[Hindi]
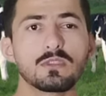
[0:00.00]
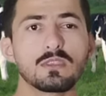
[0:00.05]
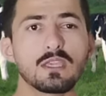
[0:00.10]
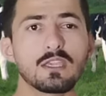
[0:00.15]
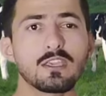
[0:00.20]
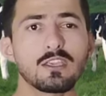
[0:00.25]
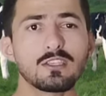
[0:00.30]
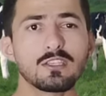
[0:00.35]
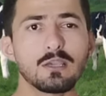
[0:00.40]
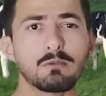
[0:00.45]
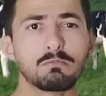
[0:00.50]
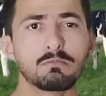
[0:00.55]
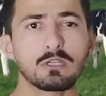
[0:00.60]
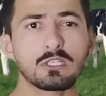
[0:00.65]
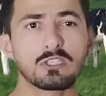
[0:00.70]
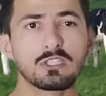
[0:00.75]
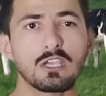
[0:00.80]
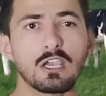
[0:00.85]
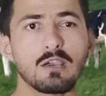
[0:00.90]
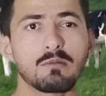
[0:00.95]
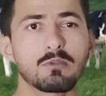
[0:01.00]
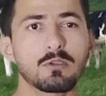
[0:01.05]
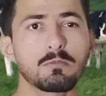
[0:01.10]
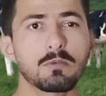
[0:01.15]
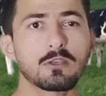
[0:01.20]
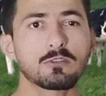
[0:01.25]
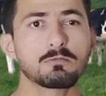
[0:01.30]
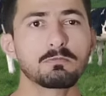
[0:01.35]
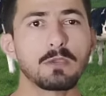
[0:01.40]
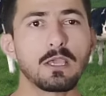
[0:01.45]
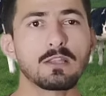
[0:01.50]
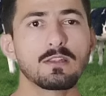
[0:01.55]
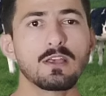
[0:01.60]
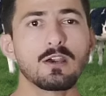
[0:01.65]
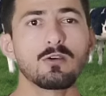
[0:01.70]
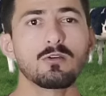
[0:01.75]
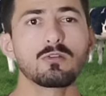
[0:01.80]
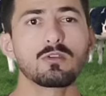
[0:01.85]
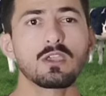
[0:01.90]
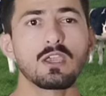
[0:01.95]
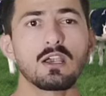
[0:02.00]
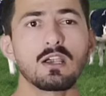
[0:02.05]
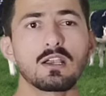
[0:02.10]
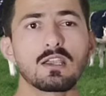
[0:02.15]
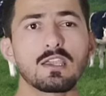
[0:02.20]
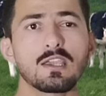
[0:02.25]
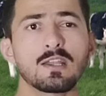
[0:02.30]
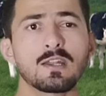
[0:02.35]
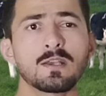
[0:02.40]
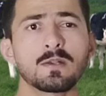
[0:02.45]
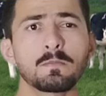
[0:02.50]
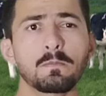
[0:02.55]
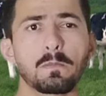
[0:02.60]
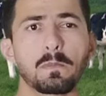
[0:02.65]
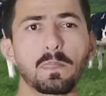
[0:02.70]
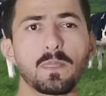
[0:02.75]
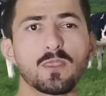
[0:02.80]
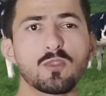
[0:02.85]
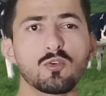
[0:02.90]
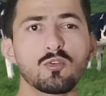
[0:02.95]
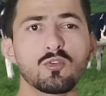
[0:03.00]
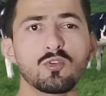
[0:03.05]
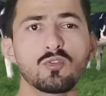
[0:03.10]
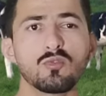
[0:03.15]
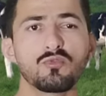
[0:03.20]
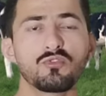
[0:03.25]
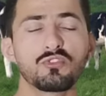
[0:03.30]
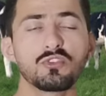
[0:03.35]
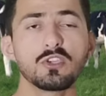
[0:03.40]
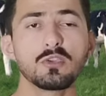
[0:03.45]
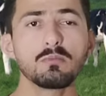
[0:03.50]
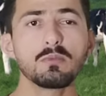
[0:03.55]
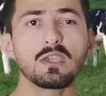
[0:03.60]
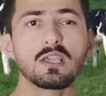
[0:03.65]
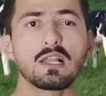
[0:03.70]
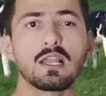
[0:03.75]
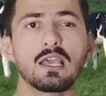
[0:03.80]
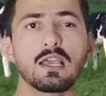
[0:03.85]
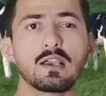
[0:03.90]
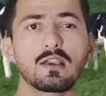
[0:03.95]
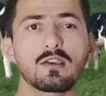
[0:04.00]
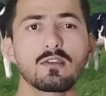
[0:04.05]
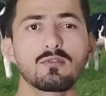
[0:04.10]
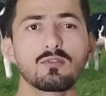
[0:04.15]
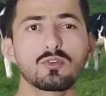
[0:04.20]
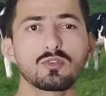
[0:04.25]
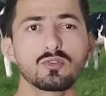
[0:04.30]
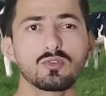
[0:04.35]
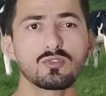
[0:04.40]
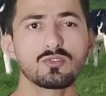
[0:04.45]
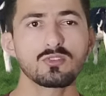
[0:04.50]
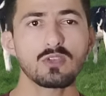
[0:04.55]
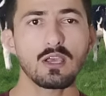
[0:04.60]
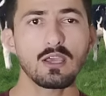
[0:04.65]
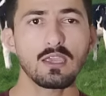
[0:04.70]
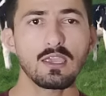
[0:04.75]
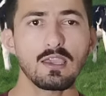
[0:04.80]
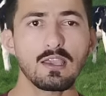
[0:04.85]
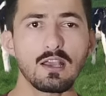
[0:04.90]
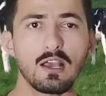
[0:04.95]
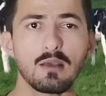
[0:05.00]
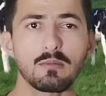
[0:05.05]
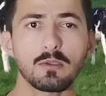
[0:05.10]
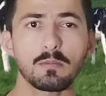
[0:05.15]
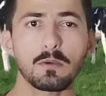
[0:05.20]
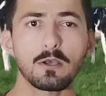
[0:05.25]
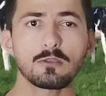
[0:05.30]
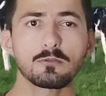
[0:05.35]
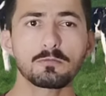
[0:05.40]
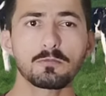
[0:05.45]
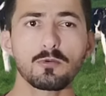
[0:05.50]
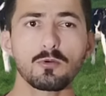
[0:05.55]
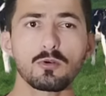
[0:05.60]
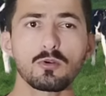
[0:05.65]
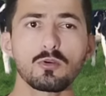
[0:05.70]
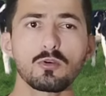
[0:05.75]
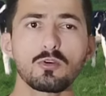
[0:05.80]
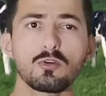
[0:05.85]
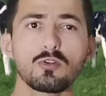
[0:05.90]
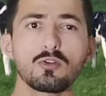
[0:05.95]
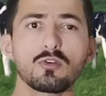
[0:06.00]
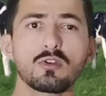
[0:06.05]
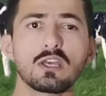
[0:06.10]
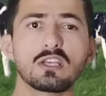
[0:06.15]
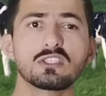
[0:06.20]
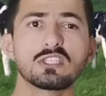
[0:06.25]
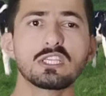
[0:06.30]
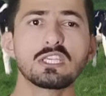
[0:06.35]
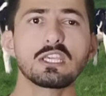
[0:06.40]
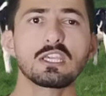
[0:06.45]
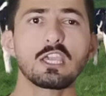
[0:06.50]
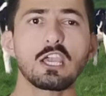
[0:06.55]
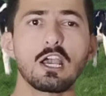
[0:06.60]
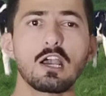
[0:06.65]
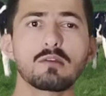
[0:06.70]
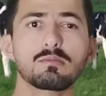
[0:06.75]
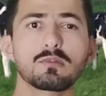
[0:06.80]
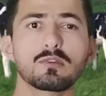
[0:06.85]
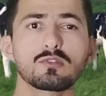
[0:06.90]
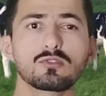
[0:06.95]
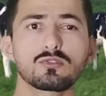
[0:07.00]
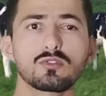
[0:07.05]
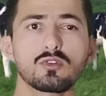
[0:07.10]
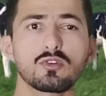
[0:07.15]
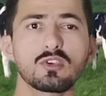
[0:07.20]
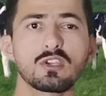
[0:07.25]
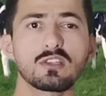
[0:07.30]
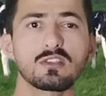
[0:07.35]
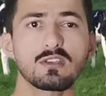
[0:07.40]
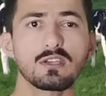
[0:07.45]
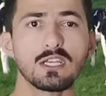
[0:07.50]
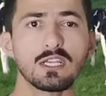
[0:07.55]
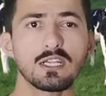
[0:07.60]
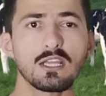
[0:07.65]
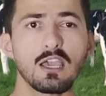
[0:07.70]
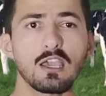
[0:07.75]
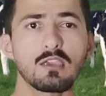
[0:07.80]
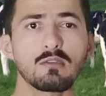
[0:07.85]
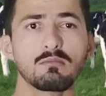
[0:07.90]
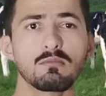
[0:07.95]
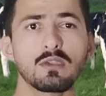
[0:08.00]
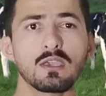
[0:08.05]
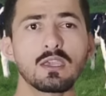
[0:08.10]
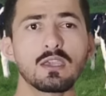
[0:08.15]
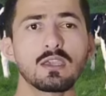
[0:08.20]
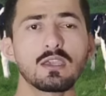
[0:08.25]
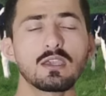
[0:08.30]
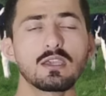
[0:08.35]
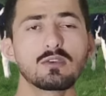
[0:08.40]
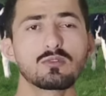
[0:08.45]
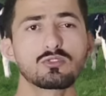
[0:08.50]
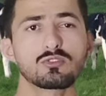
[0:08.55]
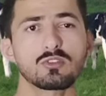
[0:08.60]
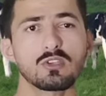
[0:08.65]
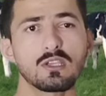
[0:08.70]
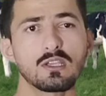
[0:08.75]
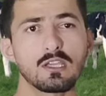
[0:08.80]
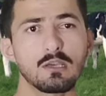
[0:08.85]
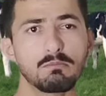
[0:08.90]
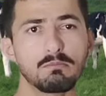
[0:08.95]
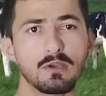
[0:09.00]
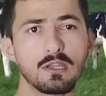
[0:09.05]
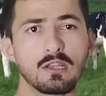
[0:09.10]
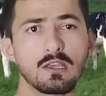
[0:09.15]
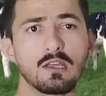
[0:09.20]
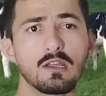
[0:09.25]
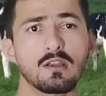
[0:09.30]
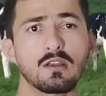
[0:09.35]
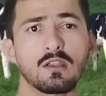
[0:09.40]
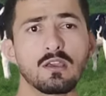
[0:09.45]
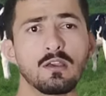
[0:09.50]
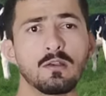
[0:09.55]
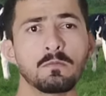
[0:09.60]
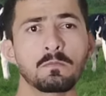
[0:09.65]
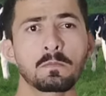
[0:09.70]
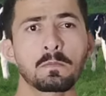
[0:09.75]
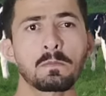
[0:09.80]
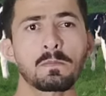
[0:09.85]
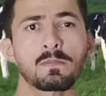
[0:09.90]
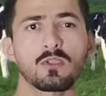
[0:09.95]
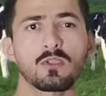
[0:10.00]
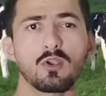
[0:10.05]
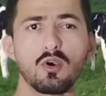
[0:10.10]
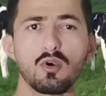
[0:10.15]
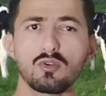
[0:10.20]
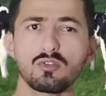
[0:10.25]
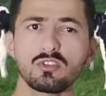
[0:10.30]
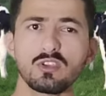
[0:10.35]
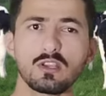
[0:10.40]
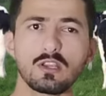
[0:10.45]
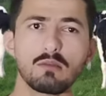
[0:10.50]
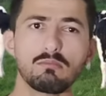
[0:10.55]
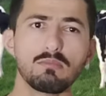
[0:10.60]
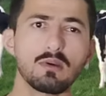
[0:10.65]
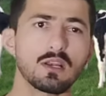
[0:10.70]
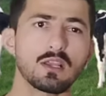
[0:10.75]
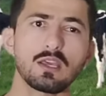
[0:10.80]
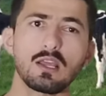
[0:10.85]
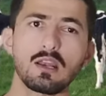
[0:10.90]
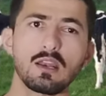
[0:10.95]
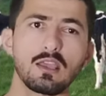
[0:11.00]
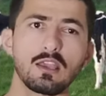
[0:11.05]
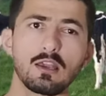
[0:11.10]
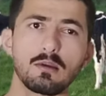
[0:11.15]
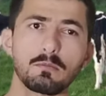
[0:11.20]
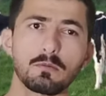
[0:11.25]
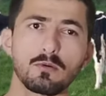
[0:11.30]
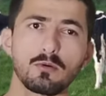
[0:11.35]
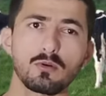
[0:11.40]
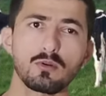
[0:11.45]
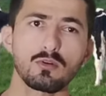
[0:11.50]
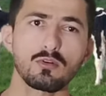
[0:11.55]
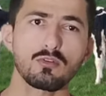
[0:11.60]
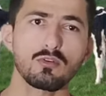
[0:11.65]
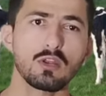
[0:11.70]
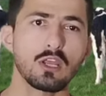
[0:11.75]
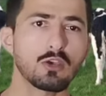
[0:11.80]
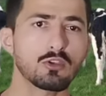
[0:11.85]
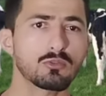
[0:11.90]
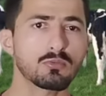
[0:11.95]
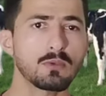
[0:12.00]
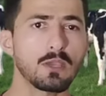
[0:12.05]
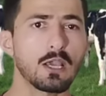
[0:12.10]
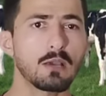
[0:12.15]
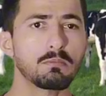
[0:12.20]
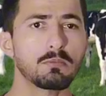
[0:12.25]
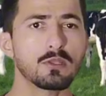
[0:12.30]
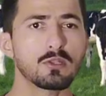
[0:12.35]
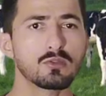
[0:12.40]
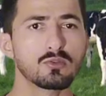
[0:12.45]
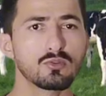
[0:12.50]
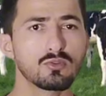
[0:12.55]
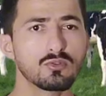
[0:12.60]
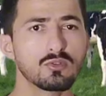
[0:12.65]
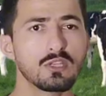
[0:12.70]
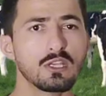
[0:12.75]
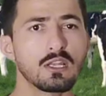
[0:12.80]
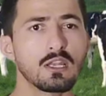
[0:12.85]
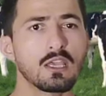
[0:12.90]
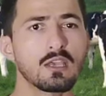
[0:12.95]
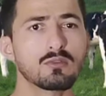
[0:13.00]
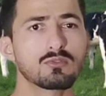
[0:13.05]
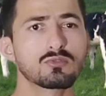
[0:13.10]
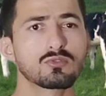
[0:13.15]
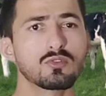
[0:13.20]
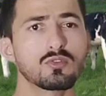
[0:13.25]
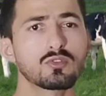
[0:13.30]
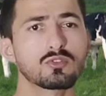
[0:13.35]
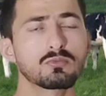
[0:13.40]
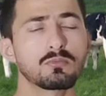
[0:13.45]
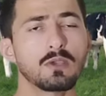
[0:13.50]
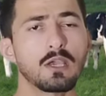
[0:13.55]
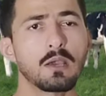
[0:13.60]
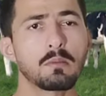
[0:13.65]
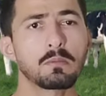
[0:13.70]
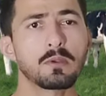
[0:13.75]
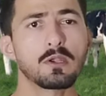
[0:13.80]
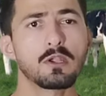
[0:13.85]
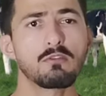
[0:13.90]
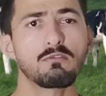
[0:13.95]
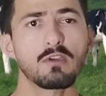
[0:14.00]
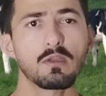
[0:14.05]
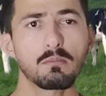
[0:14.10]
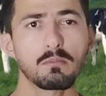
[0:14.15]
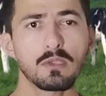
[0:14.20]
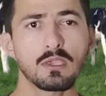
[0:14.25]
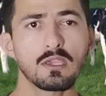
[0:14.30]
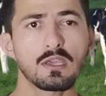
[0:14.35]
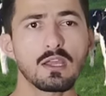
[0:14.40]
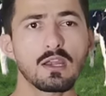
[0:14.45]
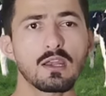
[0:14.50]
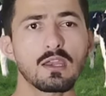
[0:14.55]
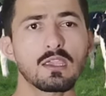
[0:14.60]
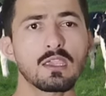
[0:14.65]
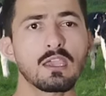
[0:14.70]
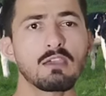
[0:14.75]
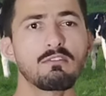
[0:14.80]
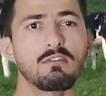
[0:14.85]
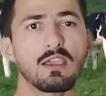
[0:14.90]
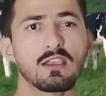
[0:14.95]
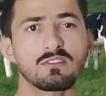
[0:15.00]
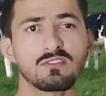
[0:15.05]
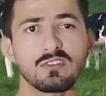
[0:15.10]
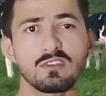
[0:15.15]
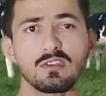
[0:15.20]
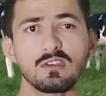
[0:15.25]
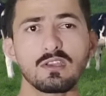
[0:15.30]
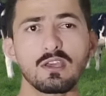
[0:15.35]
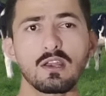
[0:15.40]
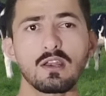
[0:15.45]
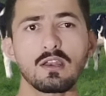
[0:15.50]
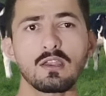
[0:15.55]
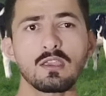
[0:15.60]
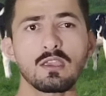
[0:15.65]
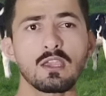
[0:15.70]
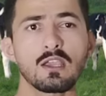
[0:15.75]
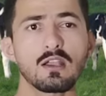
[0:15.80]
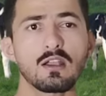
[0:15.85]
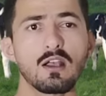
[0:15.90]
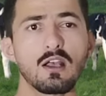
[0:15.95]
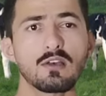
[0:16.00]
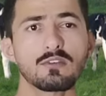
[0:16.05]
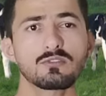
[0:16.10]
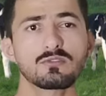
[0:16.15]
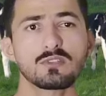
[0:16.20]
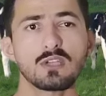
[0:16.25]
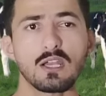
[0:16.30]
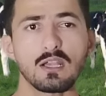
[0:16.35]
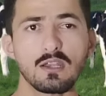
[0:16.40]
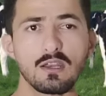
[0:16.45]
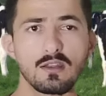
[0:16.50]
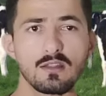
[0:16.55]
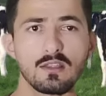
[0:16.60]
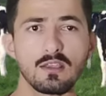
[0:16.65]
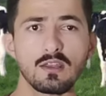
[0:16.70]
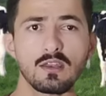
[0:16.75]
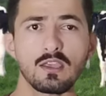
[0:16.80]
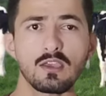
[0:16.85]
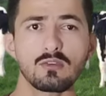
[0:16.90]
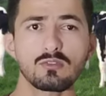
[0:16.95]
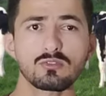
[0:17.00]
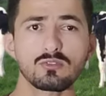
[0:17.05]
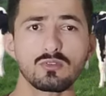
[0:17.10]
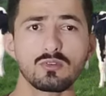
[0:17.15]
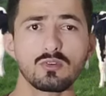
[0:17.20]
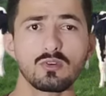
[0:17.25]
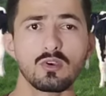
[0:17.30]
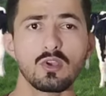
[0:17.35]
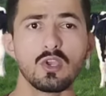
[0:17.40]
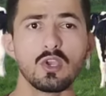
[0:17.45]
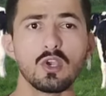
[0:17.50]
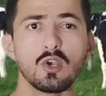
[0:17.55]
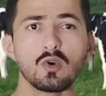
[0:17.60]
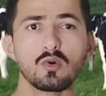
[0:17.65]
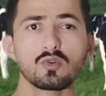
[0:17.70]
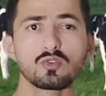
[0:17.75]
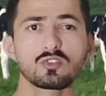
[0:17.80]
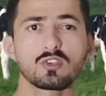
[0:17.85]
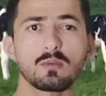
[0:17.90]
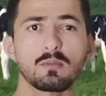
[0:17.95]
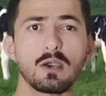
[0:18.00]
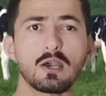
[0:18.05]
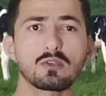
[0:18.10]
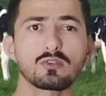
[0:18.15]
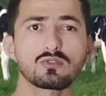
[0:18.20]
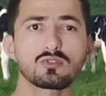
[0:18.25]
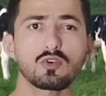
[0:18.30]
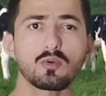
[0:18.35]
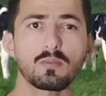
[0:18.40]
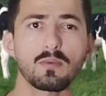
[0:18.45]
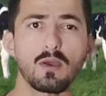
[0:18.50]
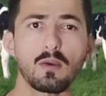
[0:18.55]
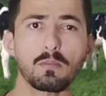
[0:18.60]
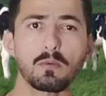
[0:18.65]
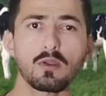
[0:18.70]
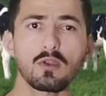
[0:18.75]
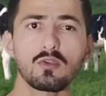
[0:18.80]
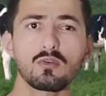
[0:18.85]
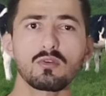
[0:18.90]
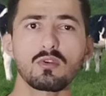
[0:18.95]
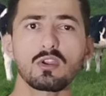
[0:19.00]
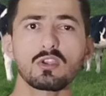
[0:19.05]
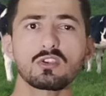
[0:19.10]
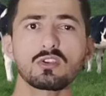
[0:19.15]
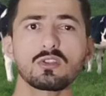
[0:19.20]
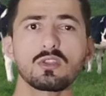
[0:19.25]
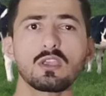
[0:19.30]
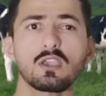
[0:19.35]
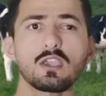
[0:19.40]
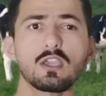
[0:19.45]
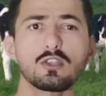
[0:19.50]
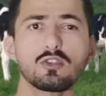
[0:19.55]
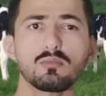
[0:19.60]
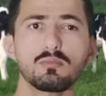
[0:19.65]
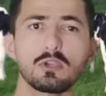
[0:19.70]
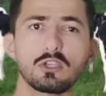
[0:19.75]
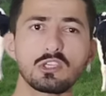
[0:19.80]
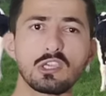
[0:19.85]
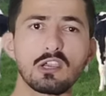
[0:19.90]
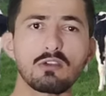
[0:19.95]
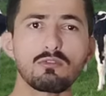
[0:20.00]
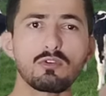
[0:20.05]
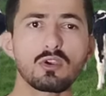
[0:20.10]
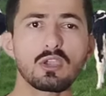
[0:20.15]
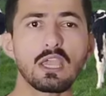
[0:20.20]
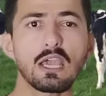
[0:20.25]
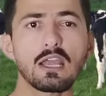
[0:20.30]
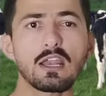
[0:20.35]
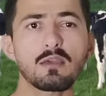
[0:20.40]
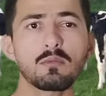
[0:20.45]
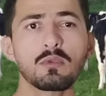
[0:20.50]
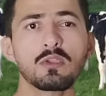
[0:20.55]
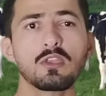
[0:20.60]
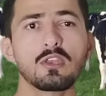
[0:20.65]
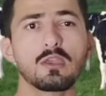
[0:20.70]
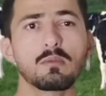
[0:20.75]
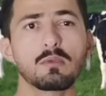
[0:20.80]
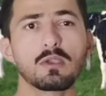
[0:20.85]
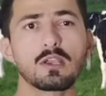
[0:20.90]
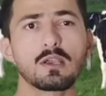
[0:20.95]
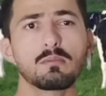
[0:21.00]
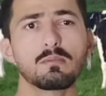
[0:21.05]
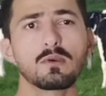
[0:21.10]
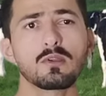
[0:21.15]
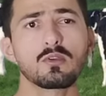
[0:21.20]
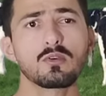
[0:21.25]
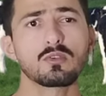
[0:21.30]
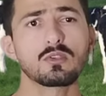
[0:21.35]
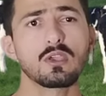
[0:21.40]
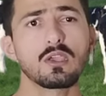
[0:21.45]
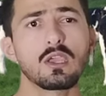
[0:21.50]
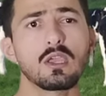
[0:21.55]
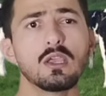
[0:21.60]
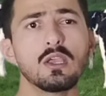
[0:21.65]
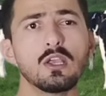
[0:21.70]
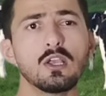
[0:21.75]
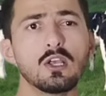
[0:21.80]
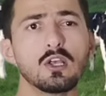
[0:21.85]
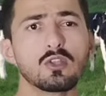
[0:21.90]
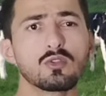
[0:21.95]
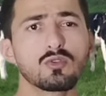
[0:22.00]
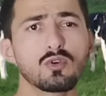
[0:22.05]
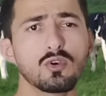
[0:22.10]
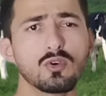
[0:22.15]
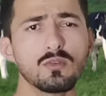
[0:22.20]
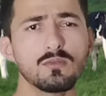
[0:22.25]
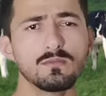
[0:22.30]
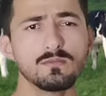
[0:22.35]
लेकिन जब बच्चा आपके पास पैदा होके आ गया ना तो फीमेल है अगर वो तो उसका एक आपके पास प्रोटोकॉल होना चाहिए कि आपने उसको कितने टाइम में उसे गब्बन करना है और उसे गब्बन करने का प्रोटोकॉल है उसमें आपने दूध देना है उसको उसमें आपने डिवर्मिंग करनी है वैक्सीन करनी है का स्टार्टर देना है उसको उसके बाद उसको प्रॉपर न्यूट्रिशन देंगे तो बेशक वो ग्यारह महीने में गबन हो जाए तो